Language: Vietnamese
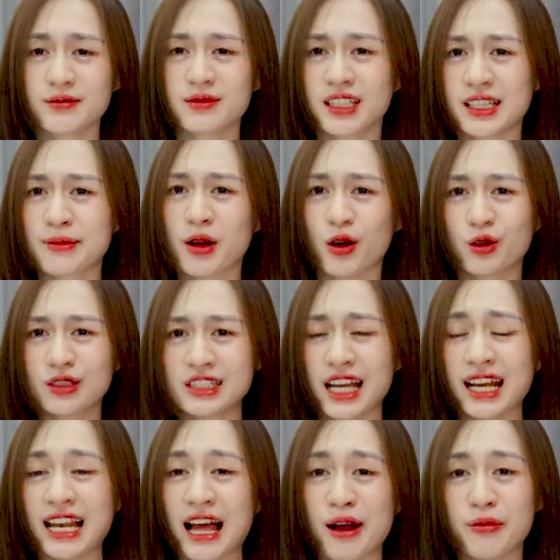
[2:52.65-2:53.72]
khi mà con
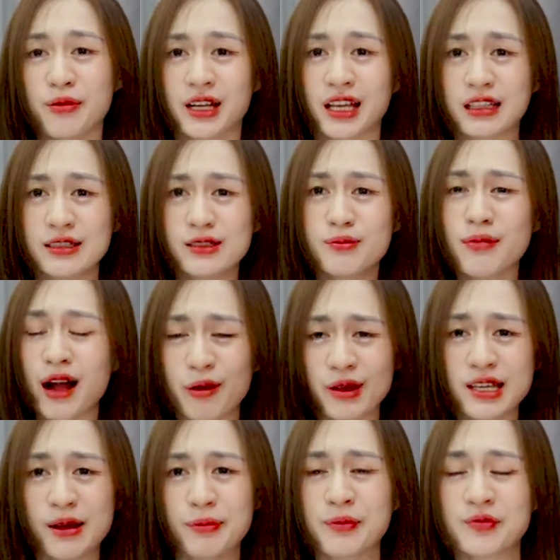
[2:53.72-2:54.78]
trai làm về cái thứ mạo
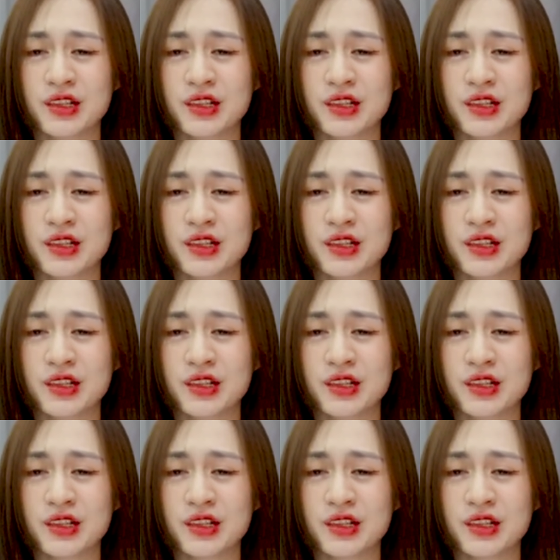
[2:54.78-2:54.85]
hiểm